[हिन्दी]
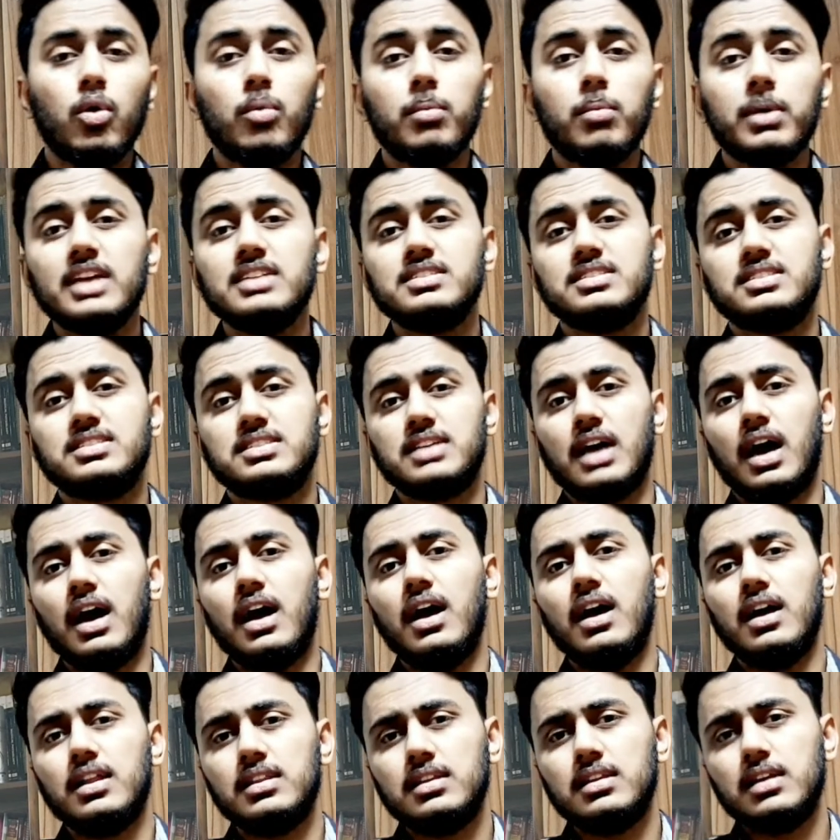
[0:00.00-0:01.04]
उम्र
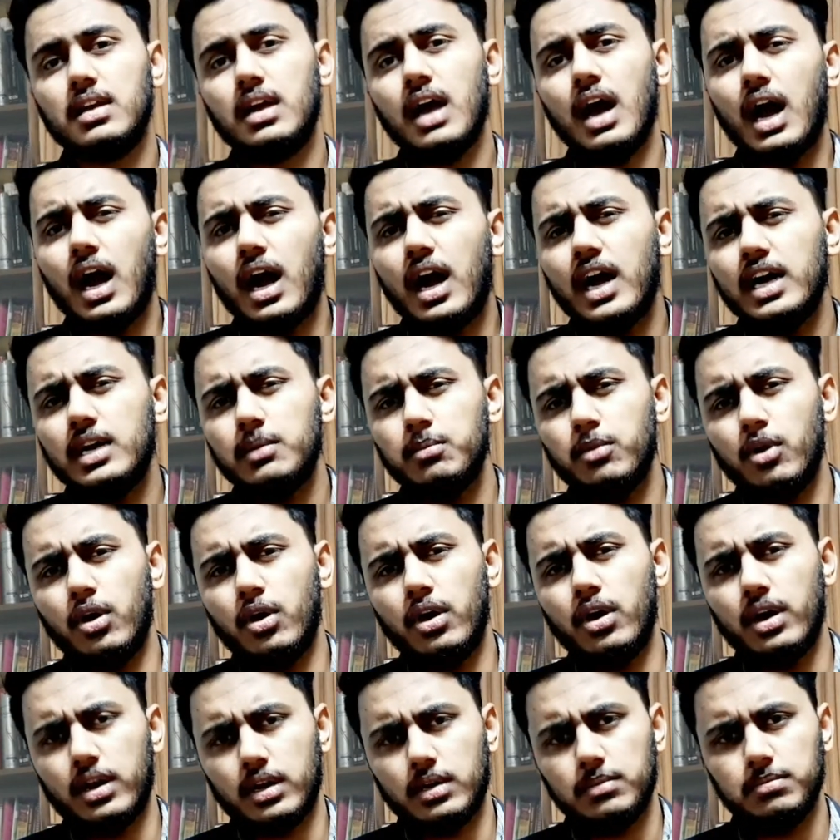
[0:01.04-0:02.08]
साद आठ
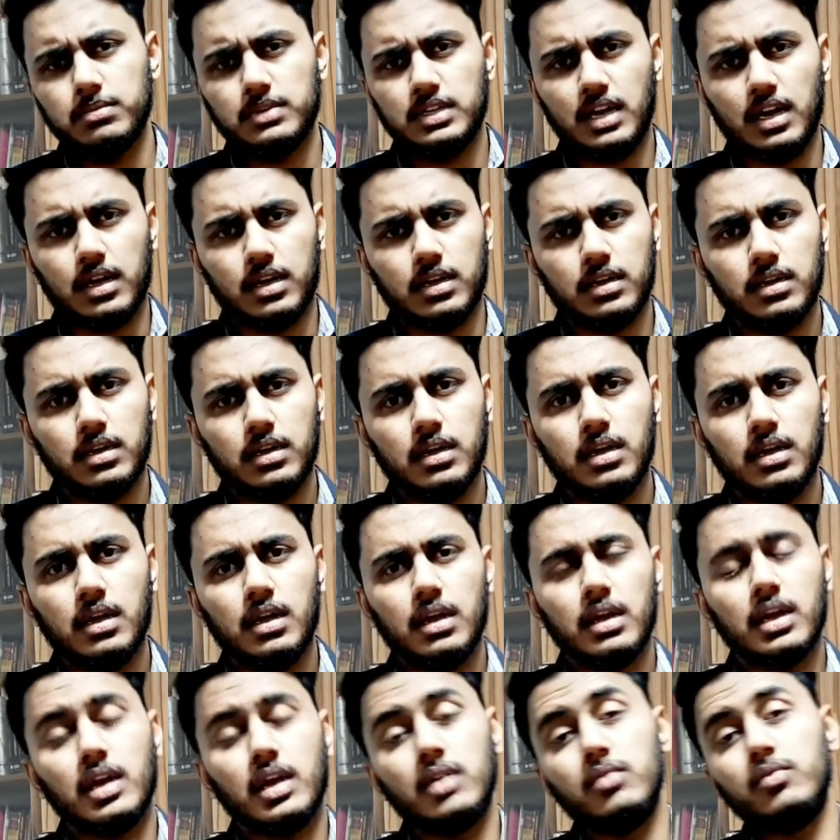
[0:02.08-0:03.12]
मुहर्रम तक
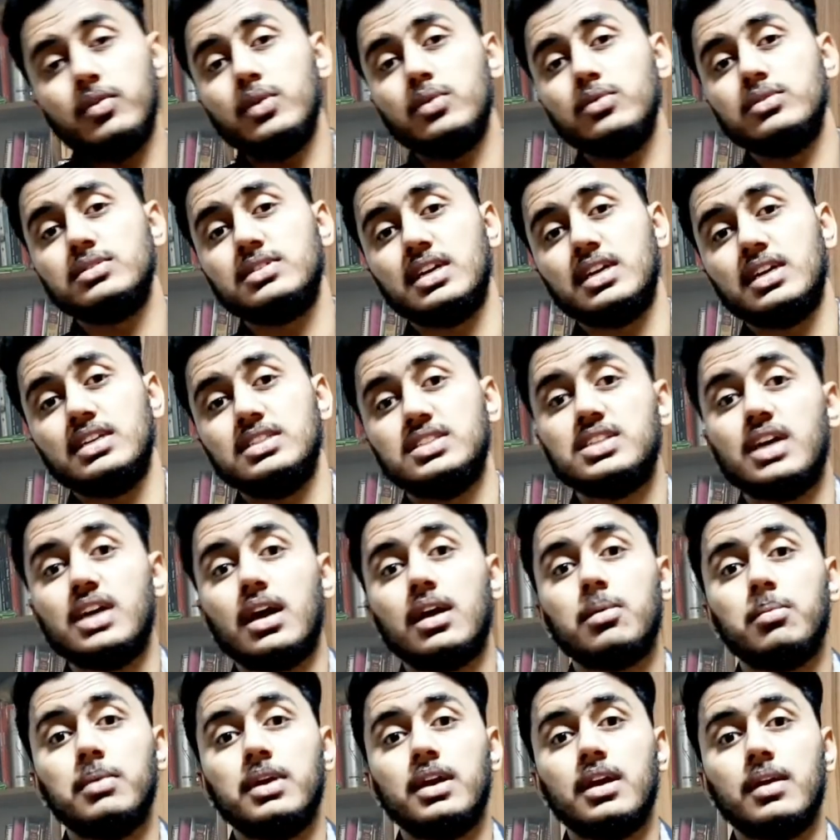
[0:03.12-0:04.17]
कंफ्यूज है शक
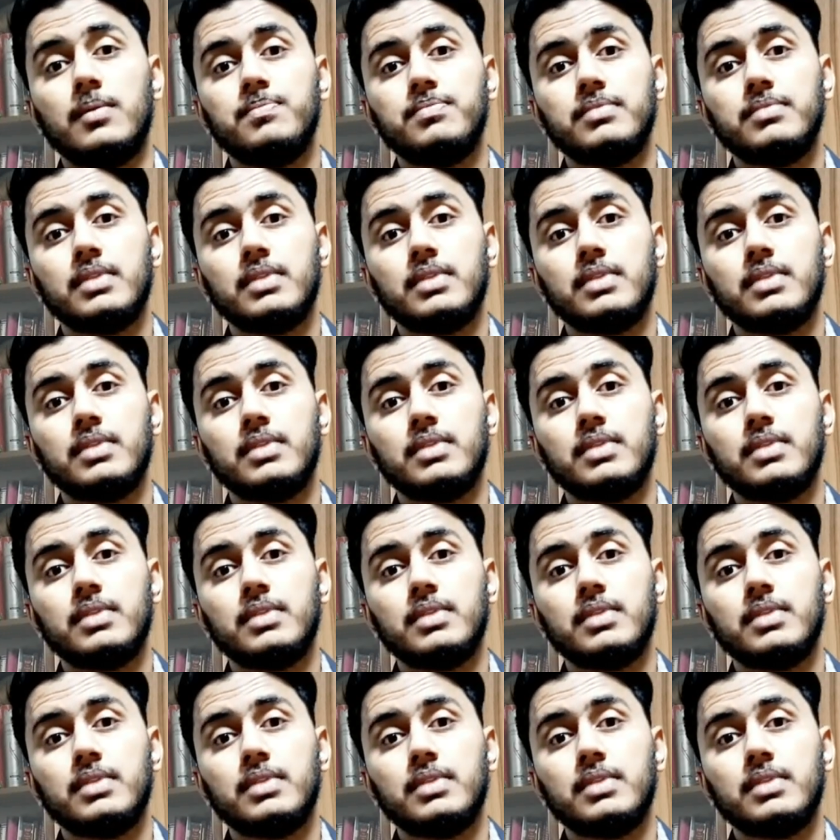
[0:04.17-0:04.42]
में है